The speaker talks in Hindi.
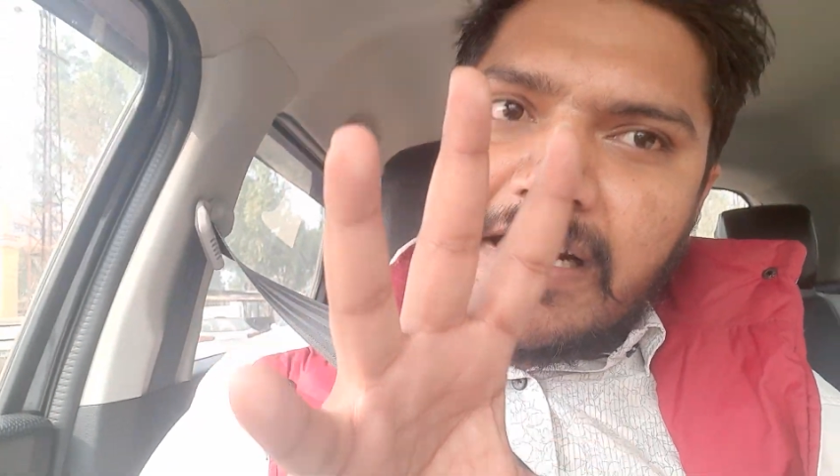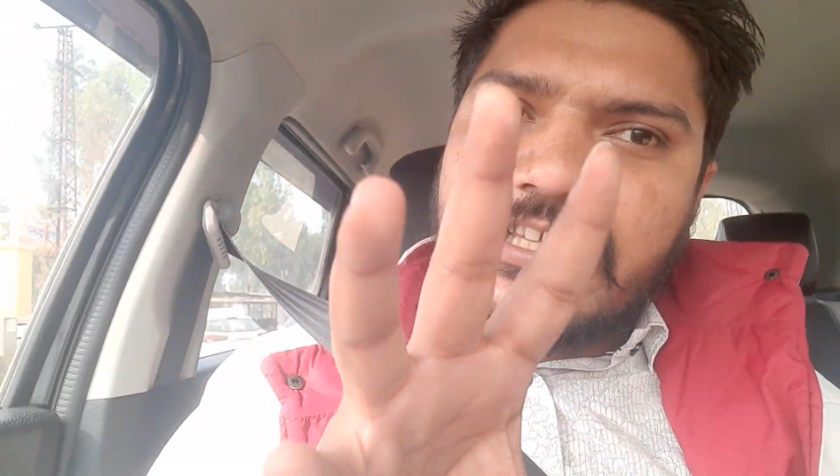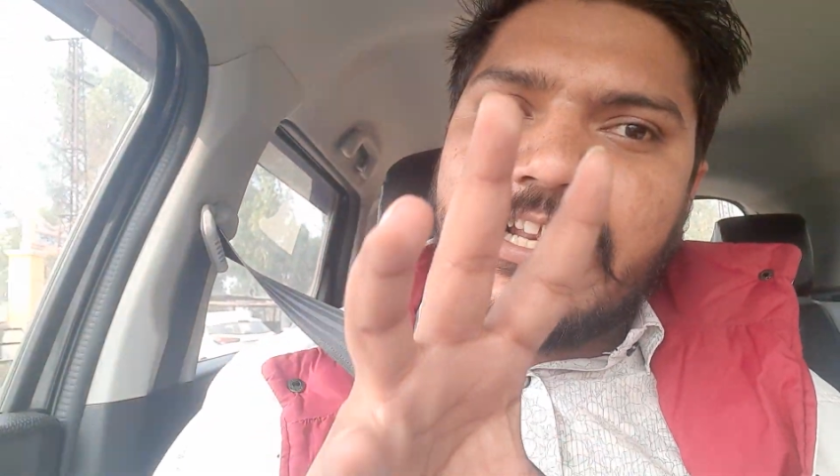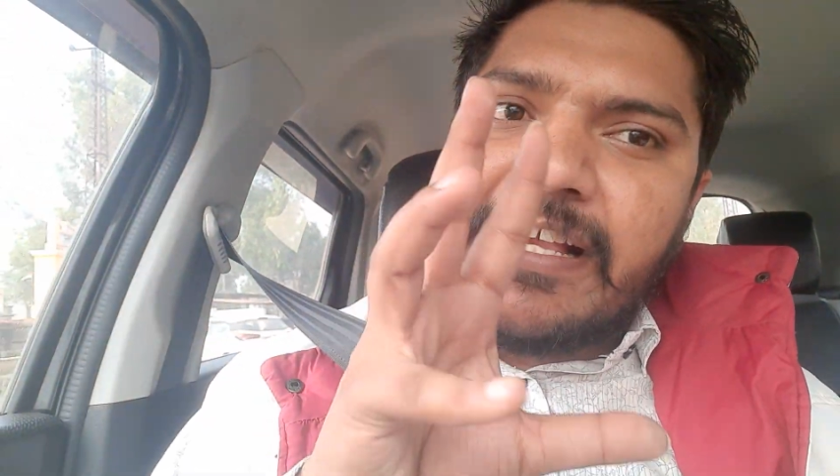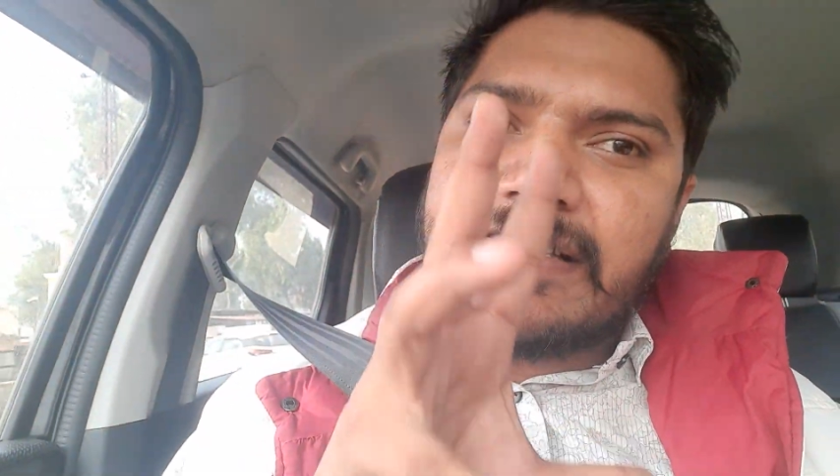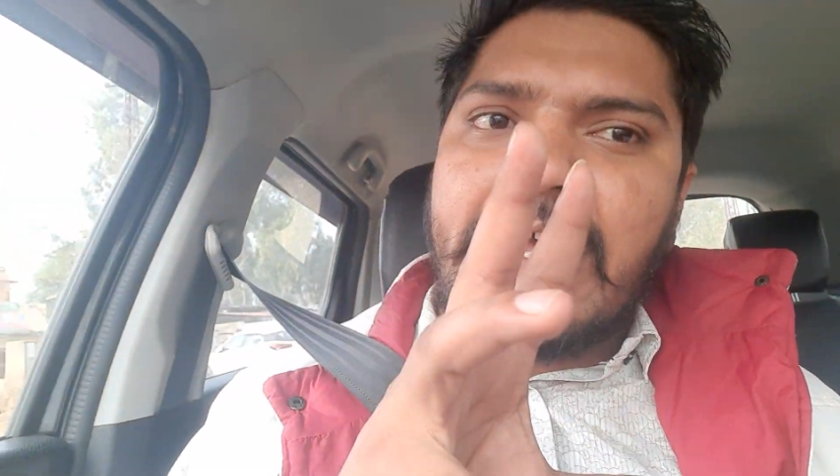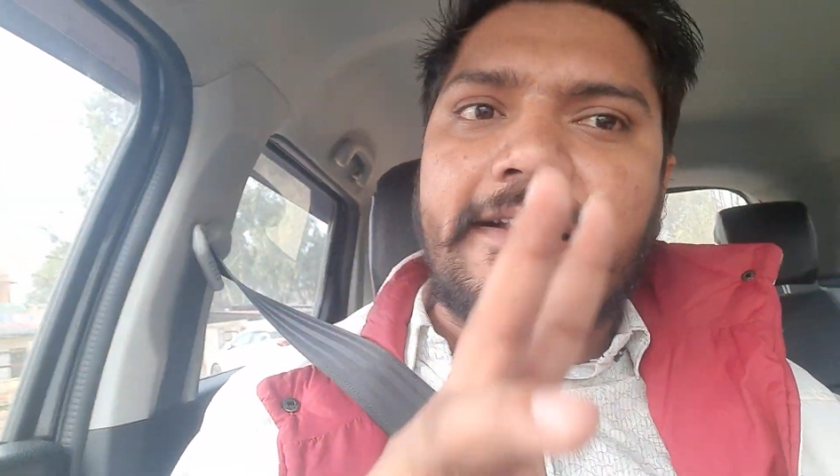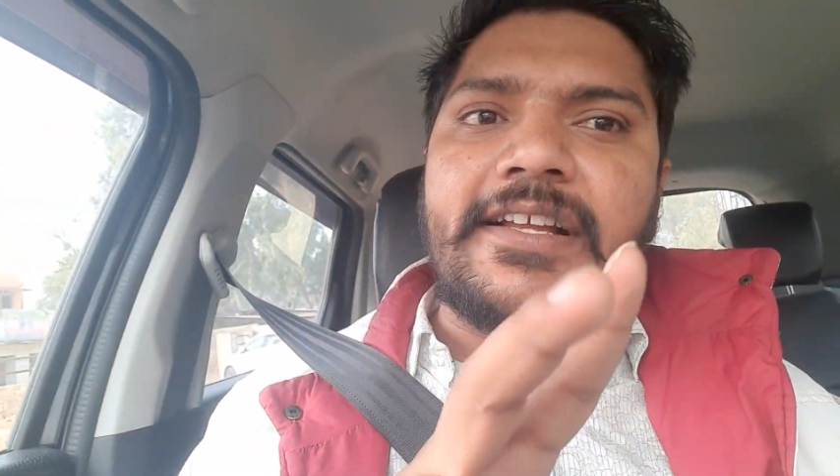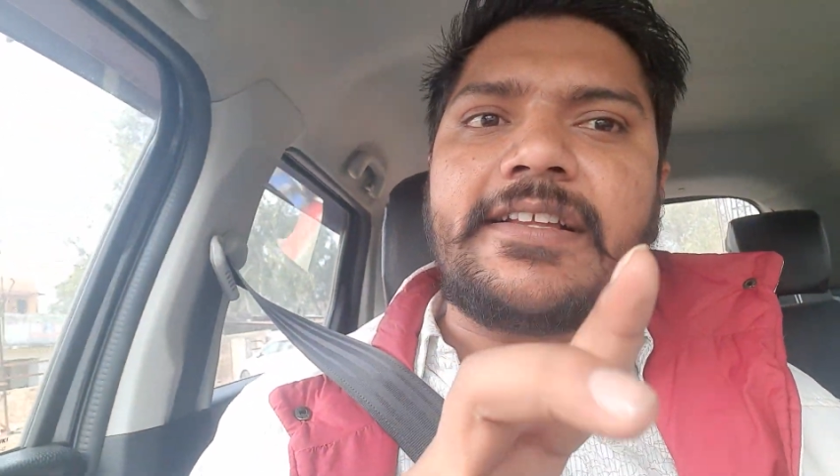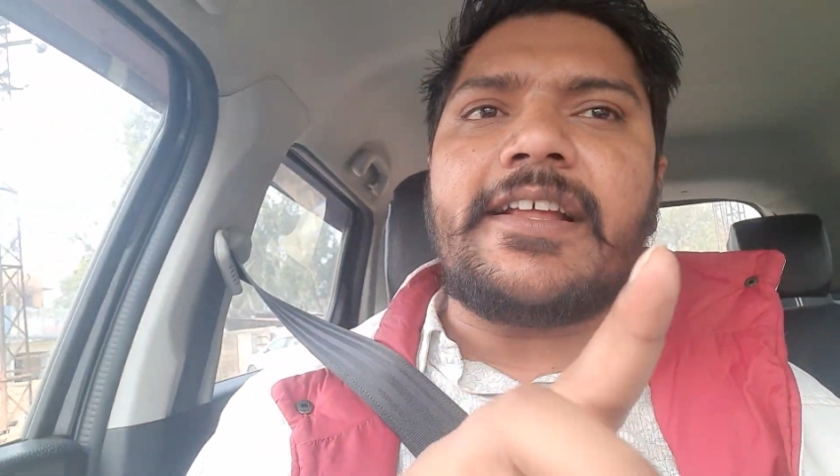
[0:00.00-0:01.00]
करते रहिए साथ
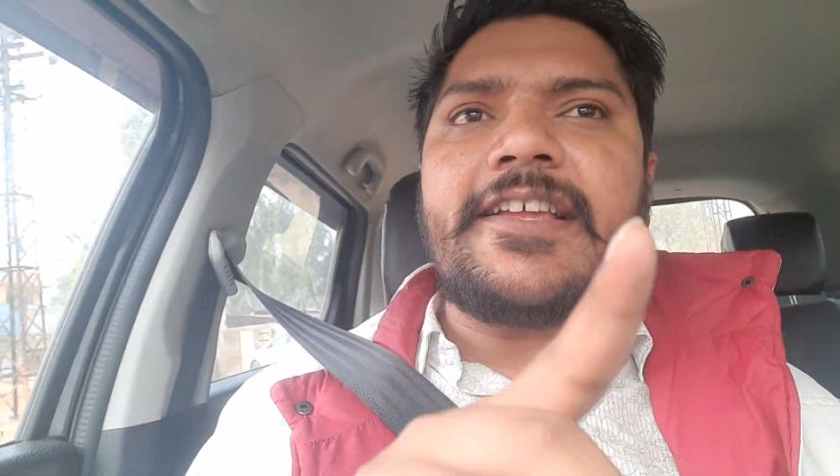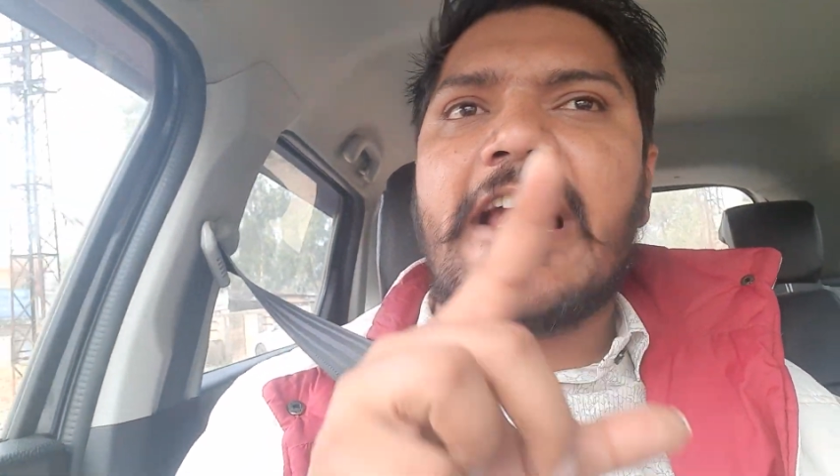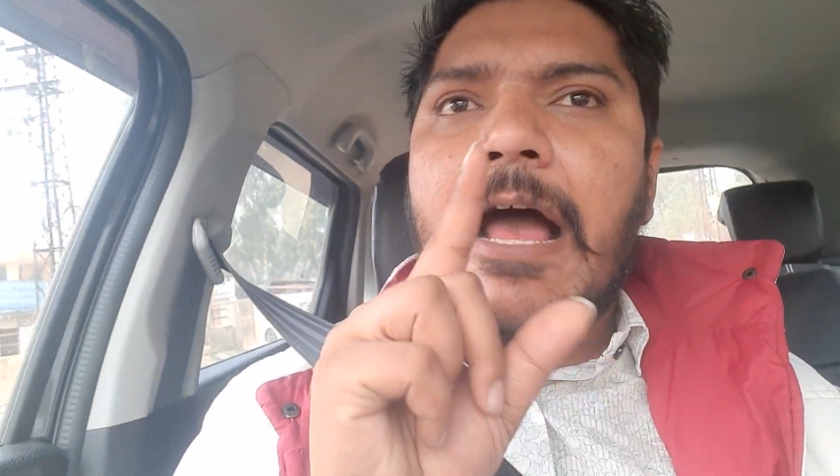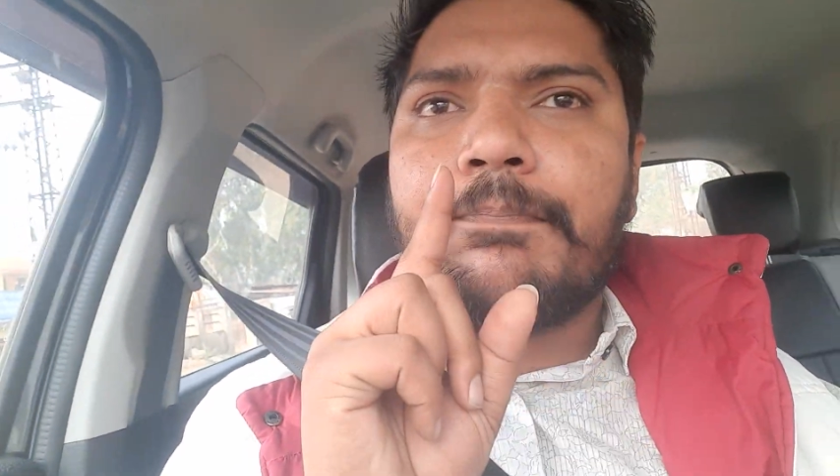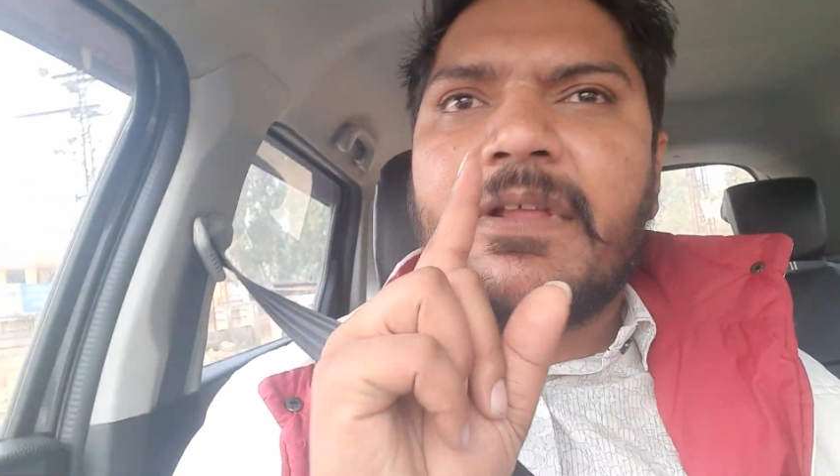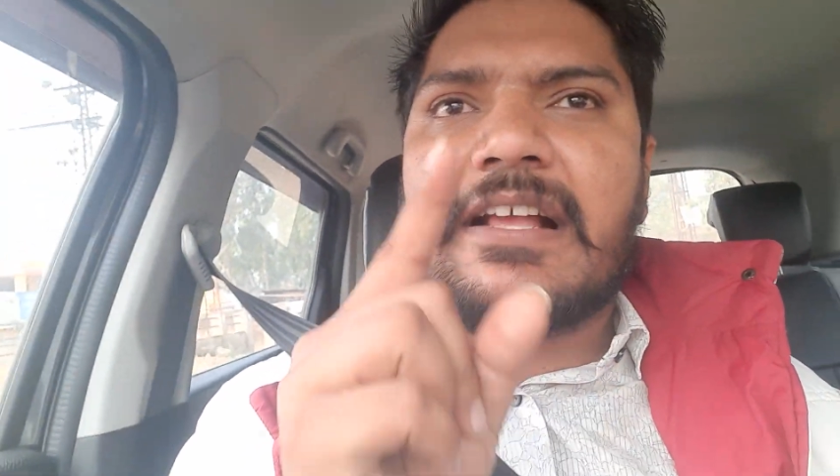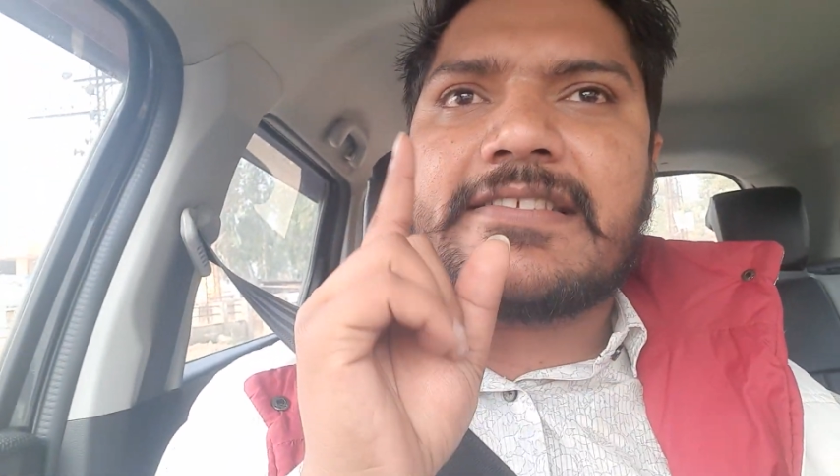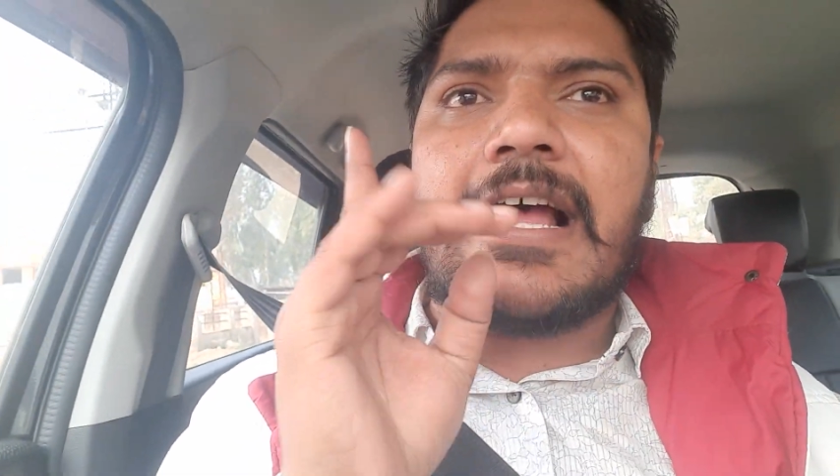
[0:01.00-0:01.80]
देते रहिए आप मेरा